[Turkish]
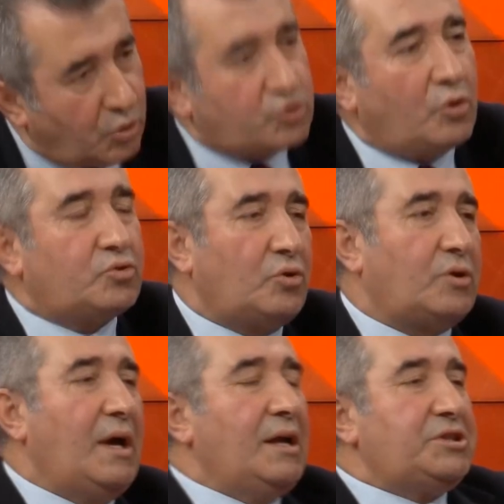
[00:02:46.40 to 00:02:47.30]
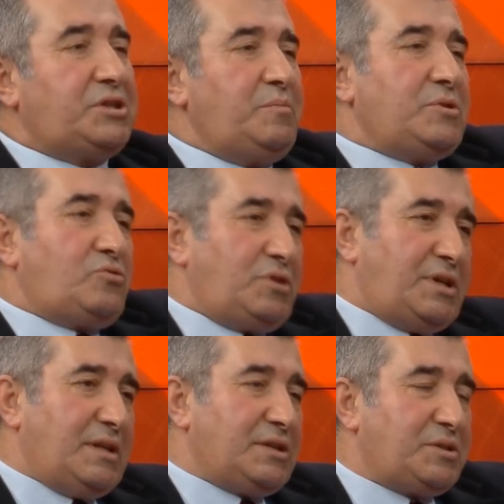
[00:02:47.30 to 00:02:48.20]
anayasa çok doğru. Şimdi
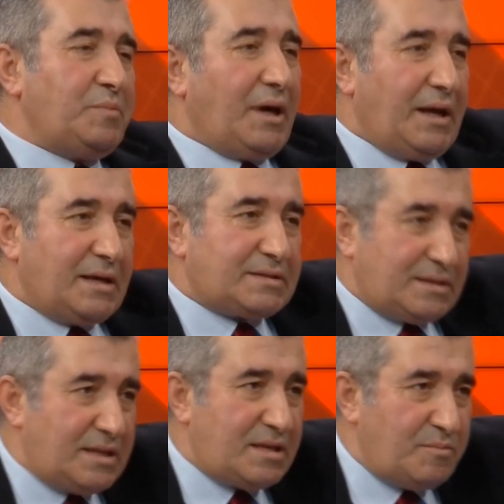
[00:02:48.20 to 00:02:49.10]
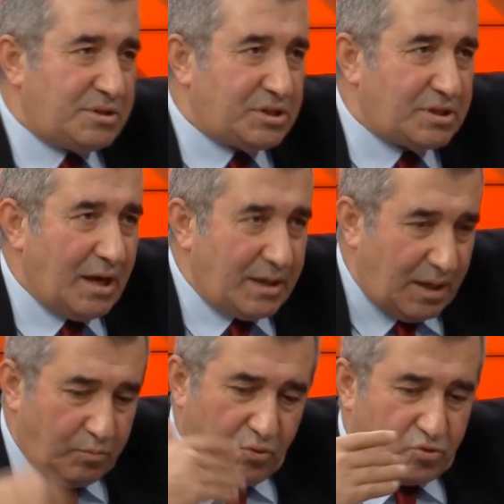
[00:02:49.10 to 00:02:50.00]
Türkiye'de şimdi anayasa dediğimiz iş
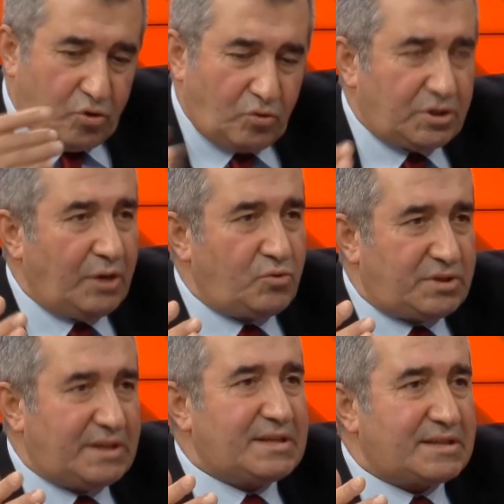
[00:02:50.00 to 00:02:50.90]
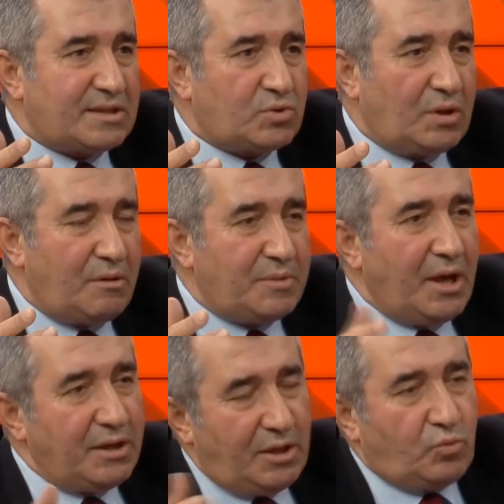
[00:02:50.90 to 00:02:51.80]
yani bunu çok daha yüksek sesle söylemem
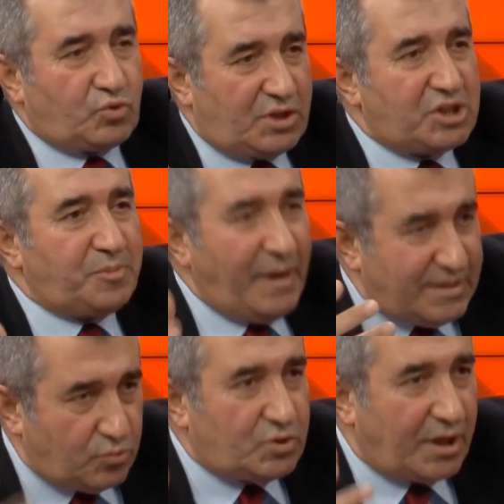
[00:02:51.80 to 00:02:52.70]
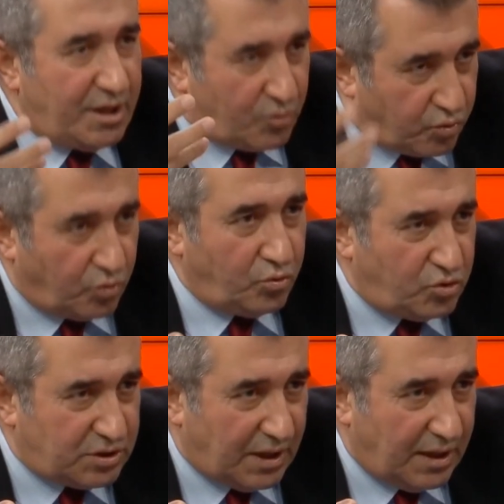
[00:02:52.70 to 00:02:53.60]
ya uzlaşma üzerine
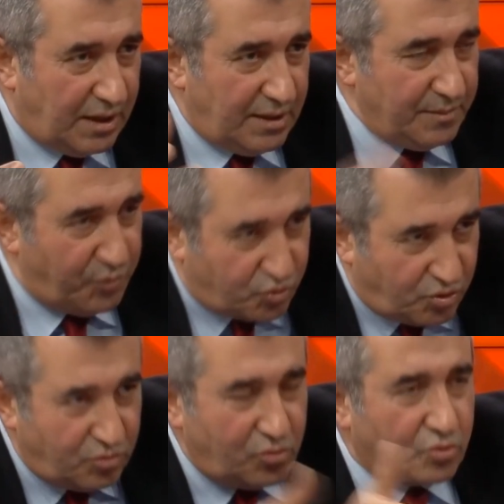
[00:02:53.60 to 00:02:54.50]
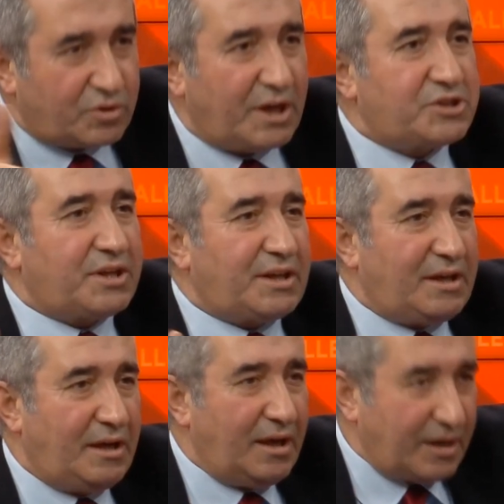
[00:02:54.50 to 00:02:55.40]
kuruluysa bütün
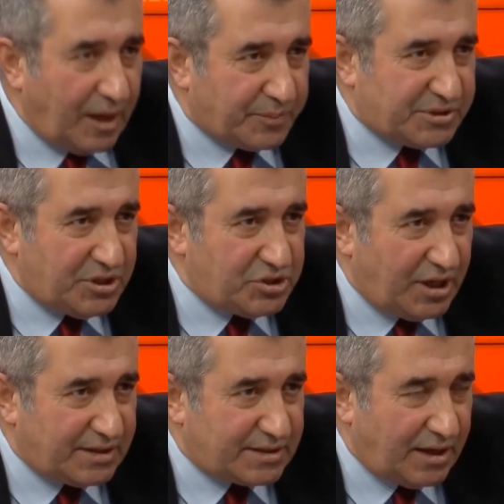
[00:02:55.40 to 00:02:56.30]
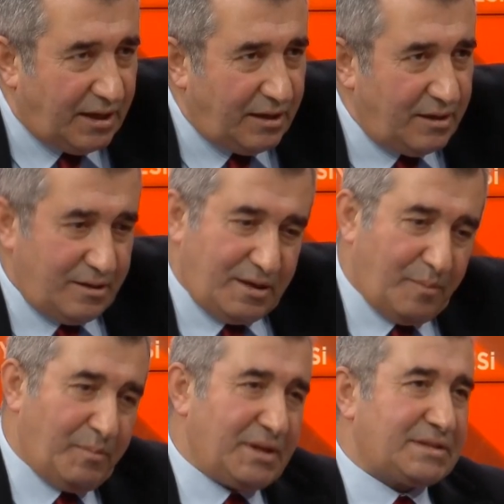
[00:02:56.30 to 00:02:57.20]
yurttaşları kapsayacaksa
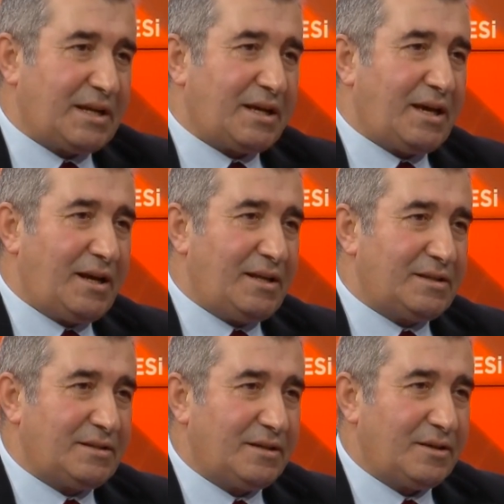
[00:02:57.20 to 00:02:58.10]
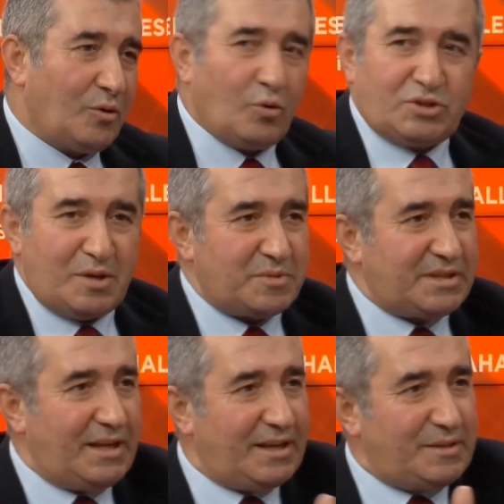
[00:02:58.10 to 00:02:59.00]
yapmanız gereken nedir? O
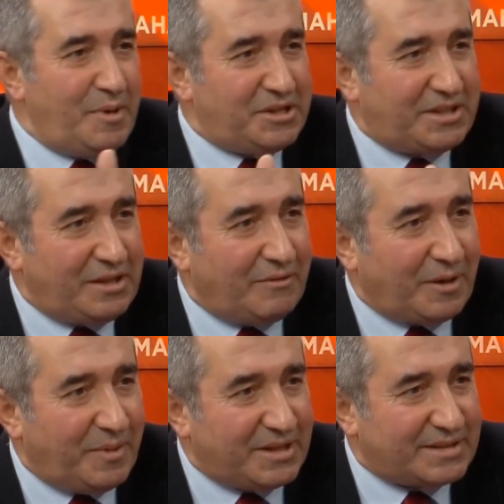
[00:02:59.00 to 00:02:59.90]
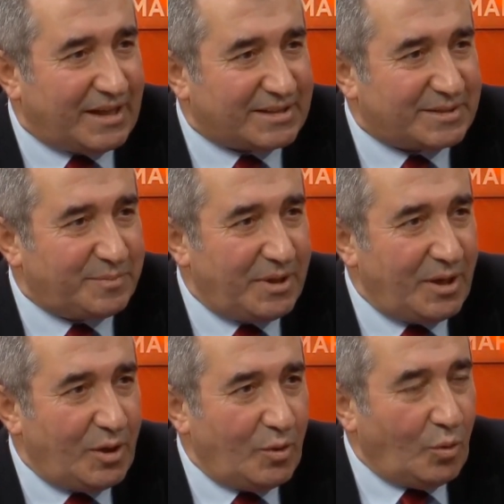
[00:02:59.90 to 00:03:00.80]
temsiliyeti meclise de vermeniz lazım
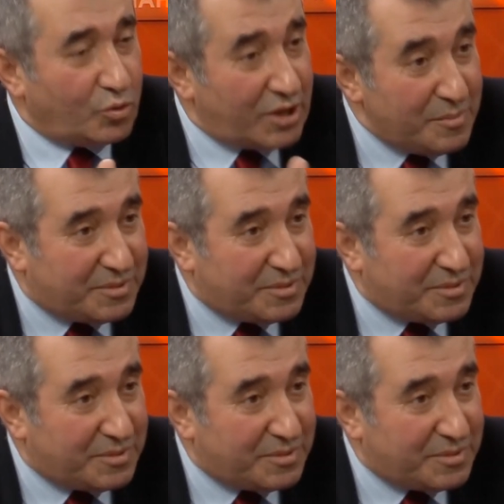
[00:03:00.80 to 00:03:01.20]
o